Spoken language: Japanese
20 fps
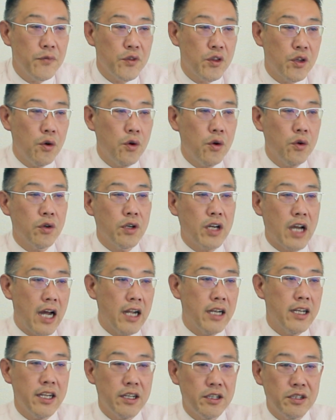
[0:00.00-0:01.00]
どこの
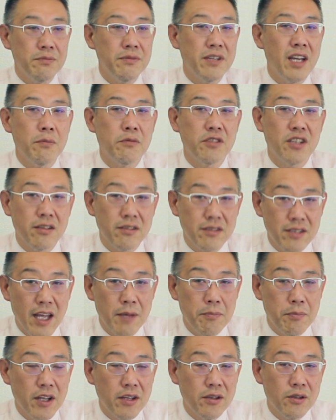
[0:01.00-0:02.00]
管理組合もです
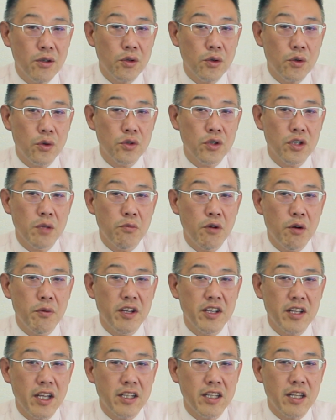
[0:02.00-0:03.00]
ね、ペットのことで揉
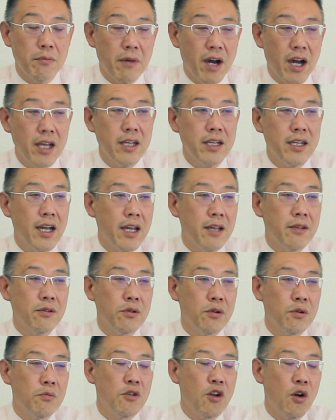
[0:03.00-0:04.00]
めていて、毎回
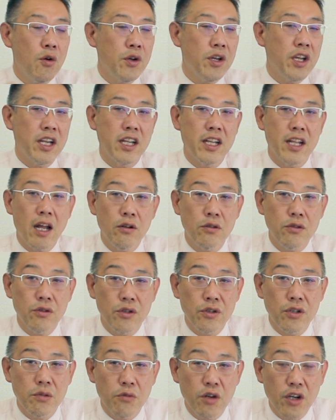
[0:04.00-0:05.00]
その論議になると
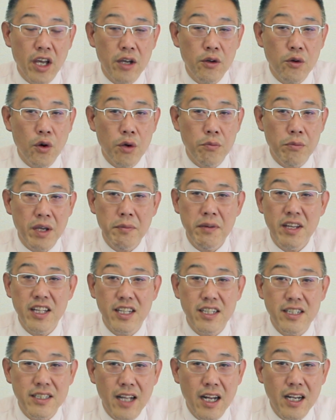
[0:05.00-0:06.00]
いうのも結構耳
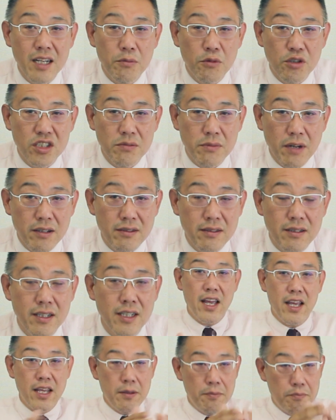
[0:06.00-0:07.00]
にしたりもします。
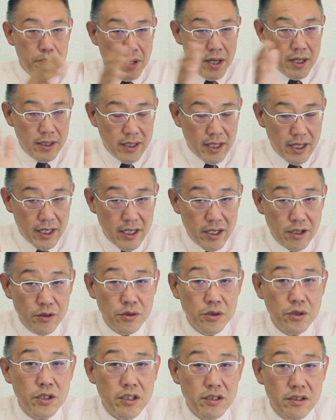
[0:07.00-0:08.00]
一般的に言
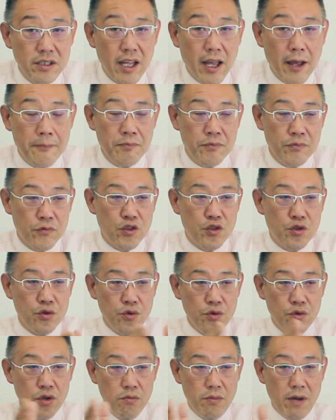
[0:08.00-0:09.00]
うとですね、
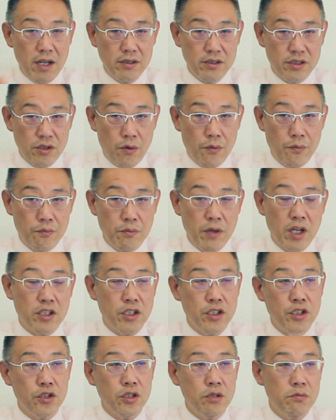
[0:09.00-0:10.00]
中古マンション、まあ
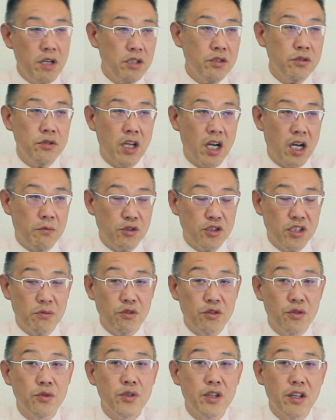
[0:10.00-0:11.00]
新築のマンションなんかもして
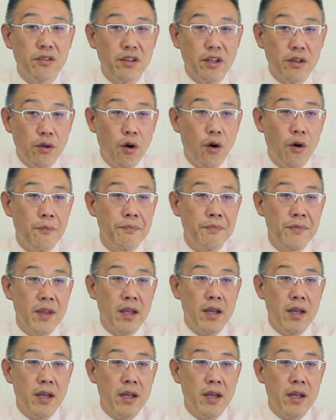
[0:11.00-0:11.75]
もそうですけど、